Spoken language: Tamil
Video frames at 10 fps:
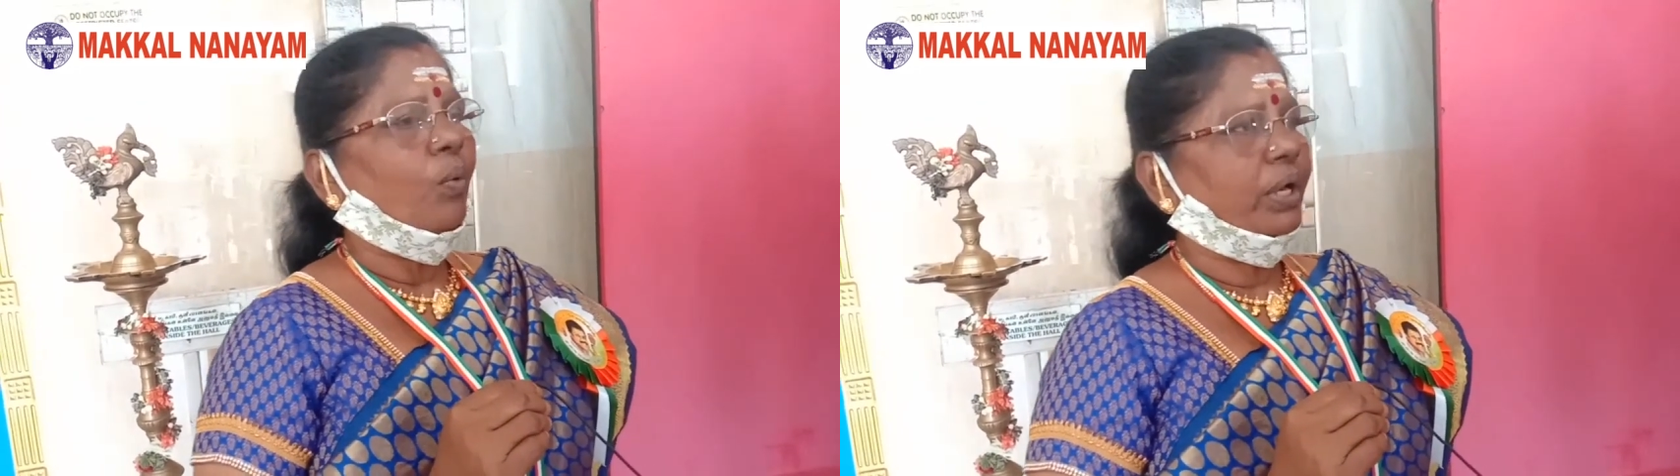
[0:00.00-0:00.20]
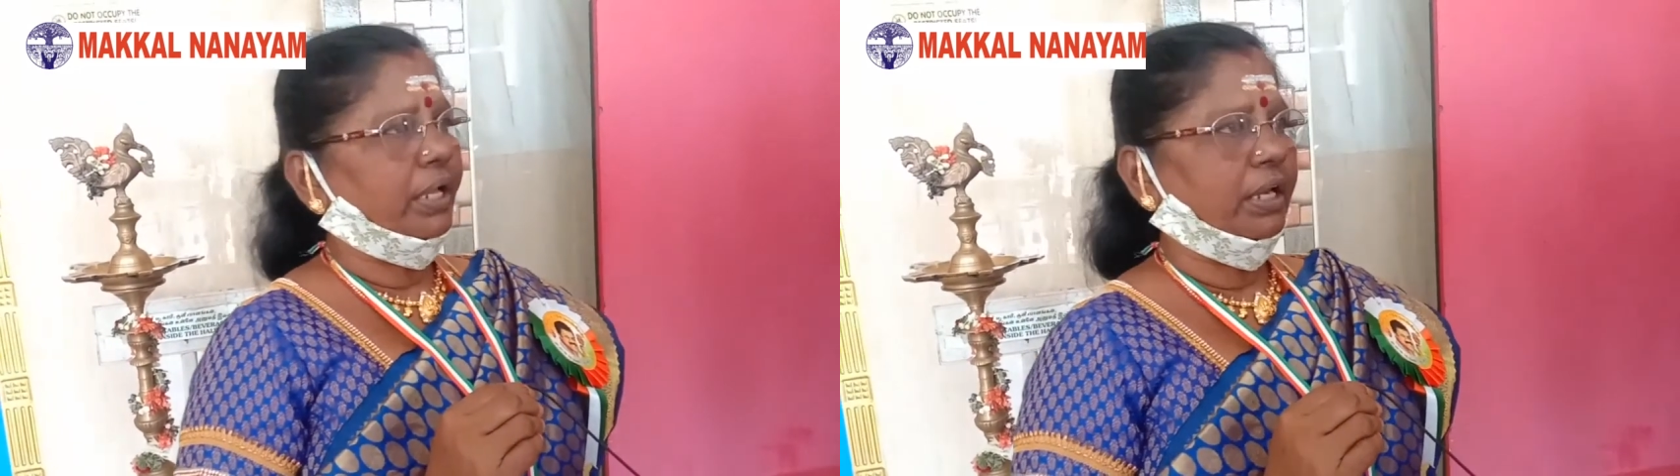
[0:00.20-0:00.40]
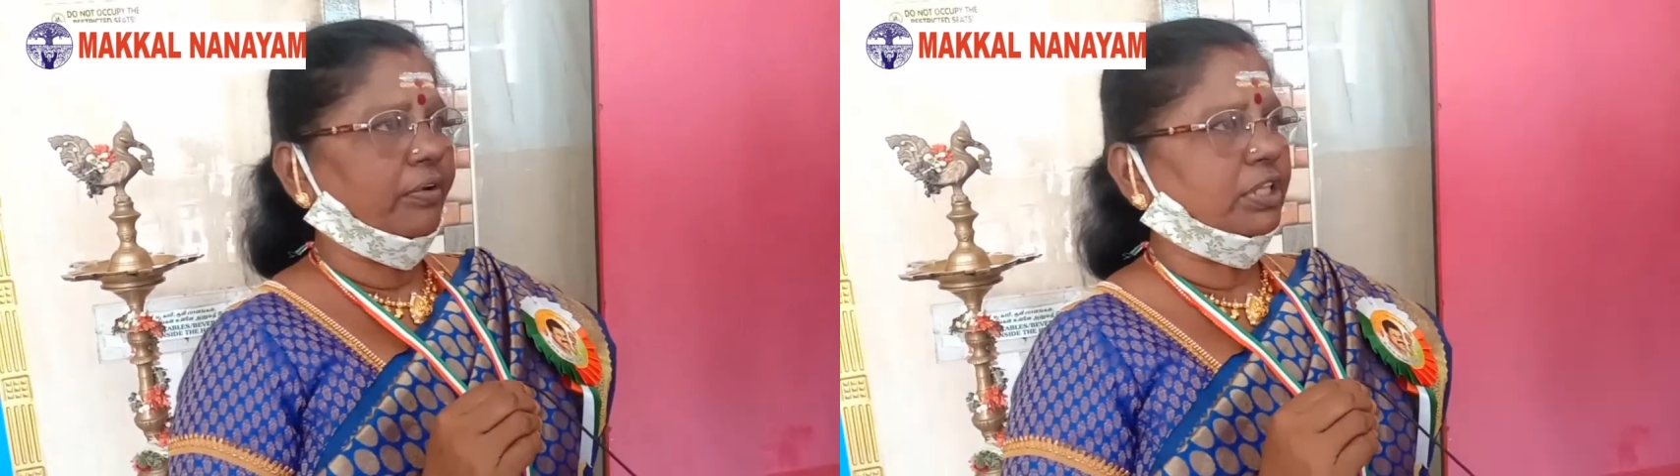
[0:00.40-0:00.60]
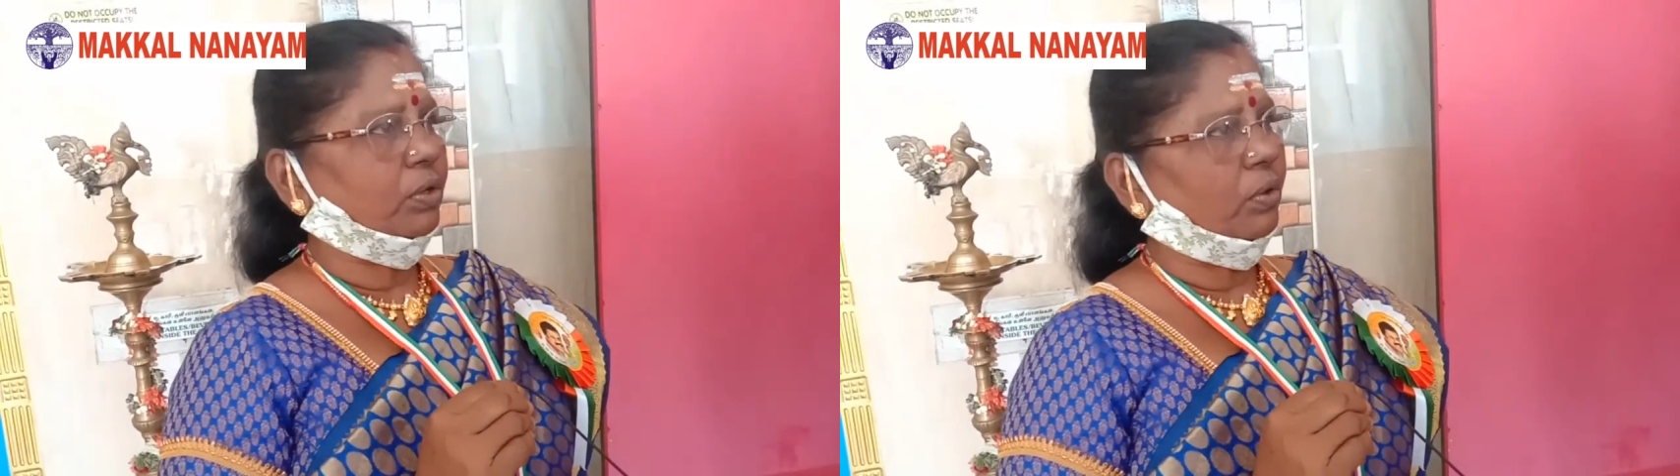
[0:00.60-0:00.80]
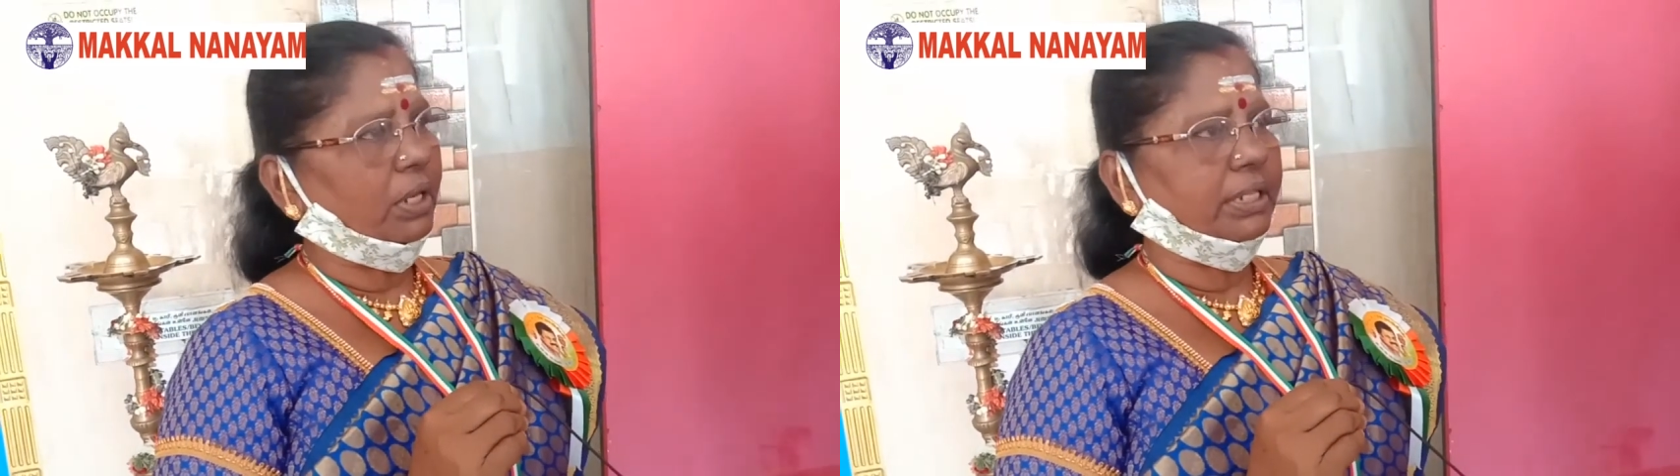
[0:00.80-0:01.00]
ஒரு இருபது
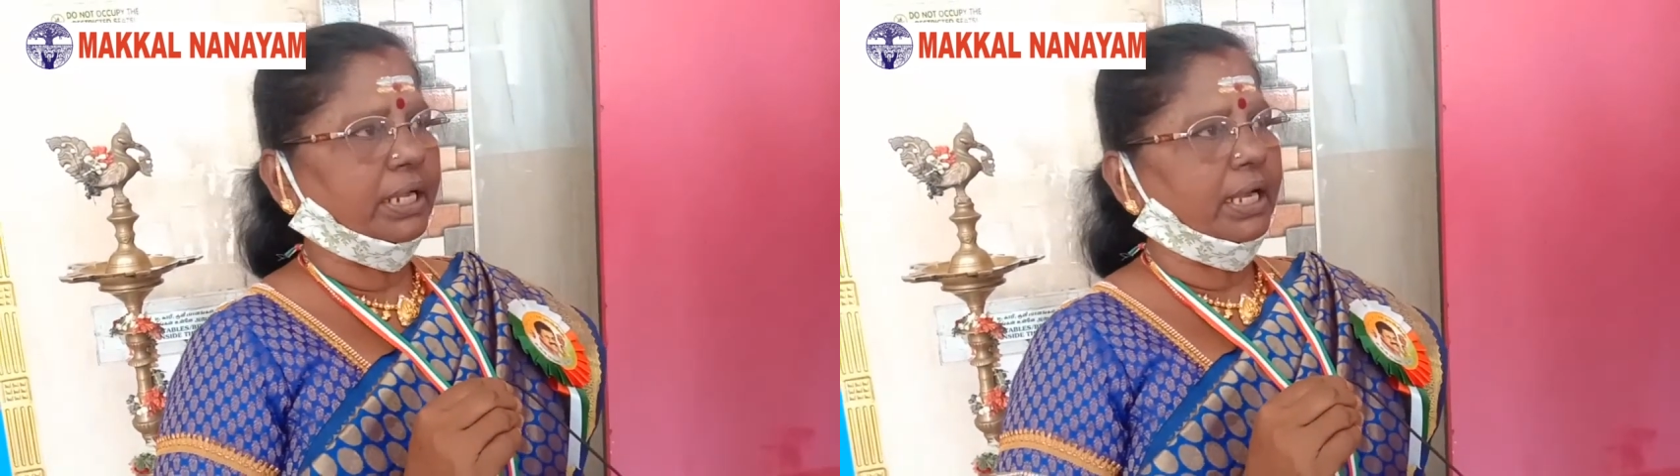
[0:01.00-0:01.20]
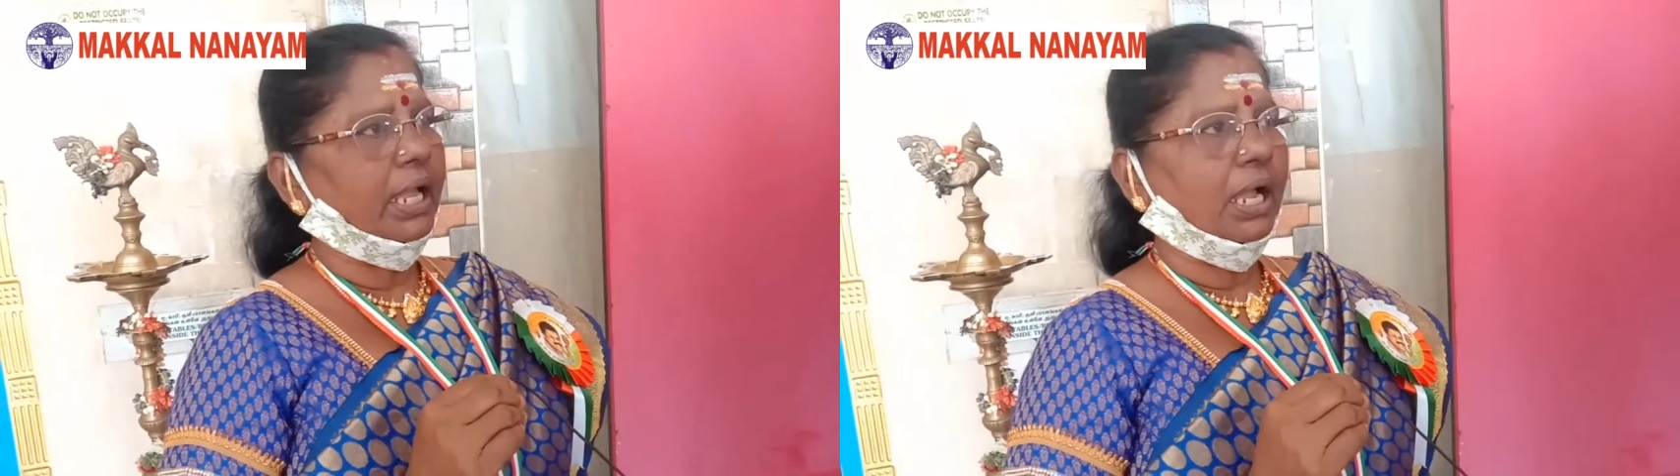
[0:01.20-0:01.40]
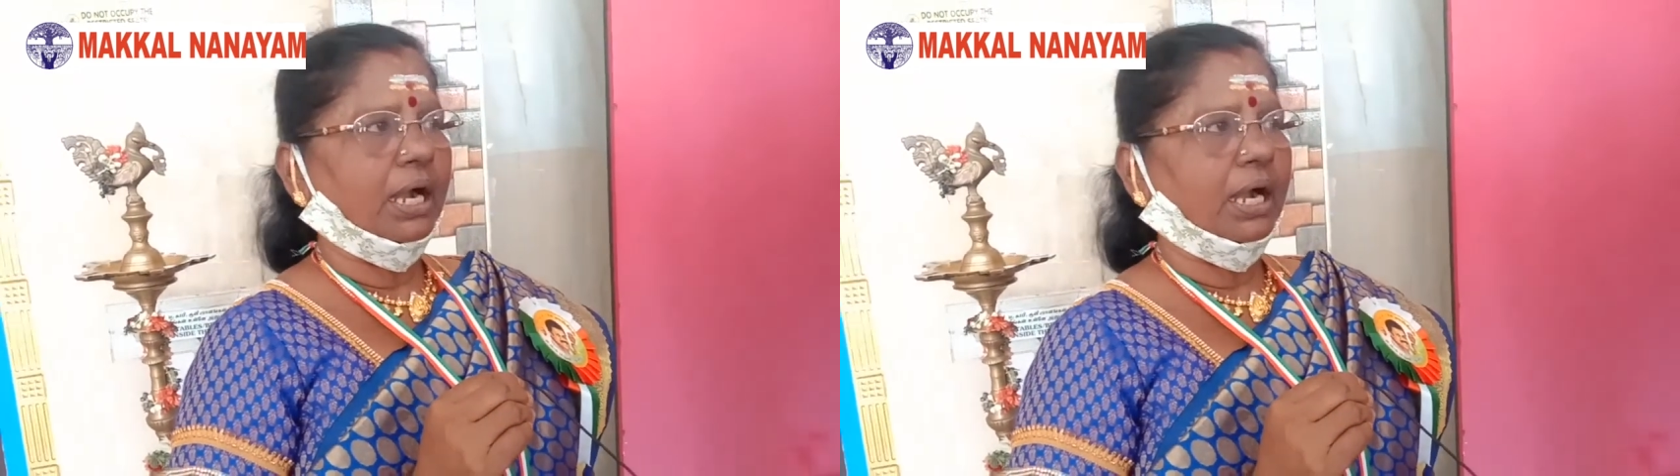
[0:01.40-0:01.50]
குழந்தைங்கள